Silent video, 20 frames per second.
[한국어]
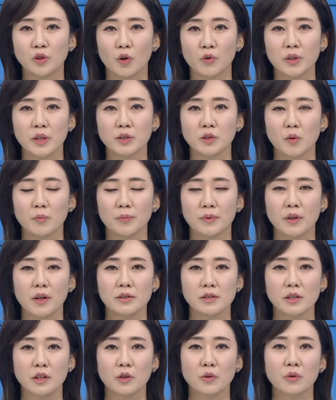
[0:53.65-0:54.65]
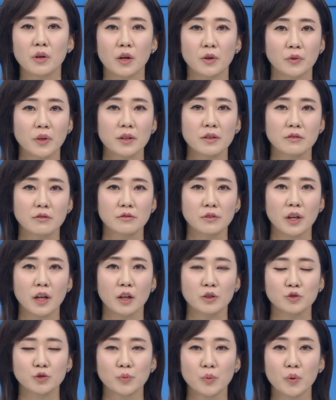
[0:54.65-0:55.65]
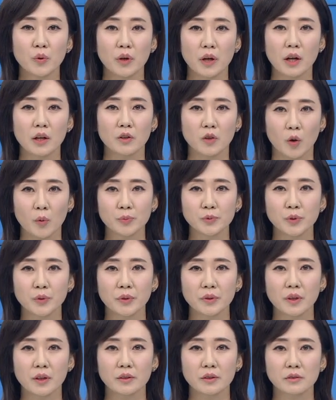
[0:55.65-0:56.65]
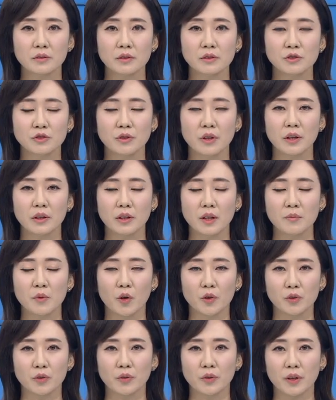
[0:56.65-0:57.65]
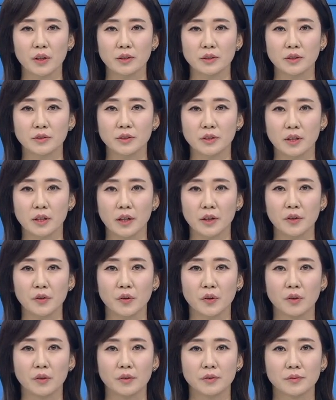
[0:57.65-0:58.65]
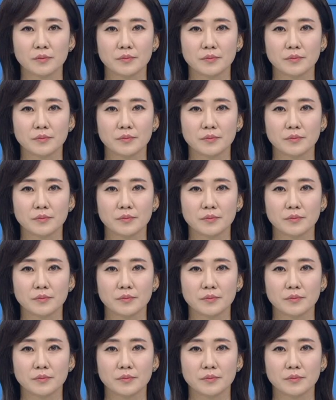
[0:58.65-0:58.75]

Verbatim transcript: 어닝 서프라이즈를 기록하기도 했는데 주목할 업종이나 특징주가 있다면 어떤 게 있었을까요?